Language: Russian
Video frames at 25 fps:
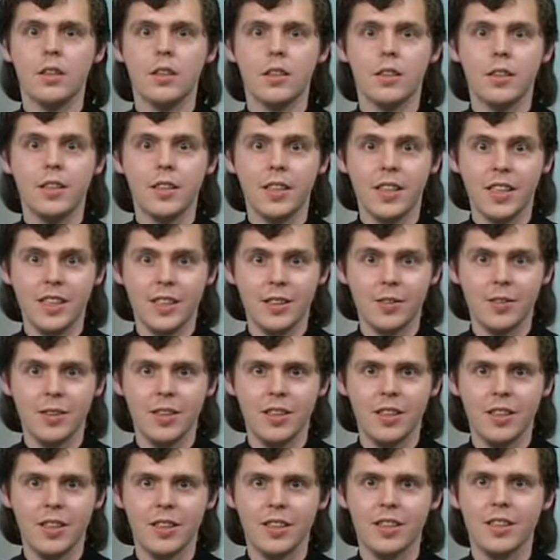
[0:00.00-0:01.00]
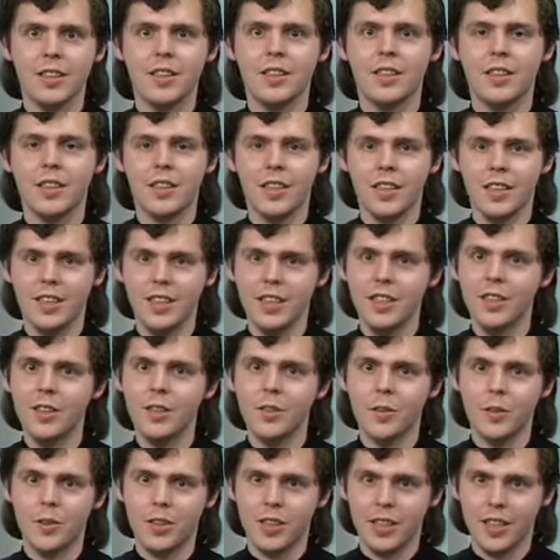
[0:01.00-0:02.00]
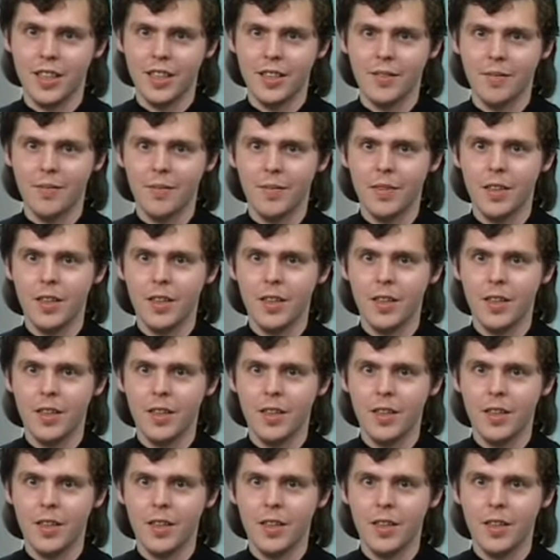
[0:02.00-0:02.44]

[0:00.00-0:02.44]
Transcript: Здравствуйте, дорогие друзья!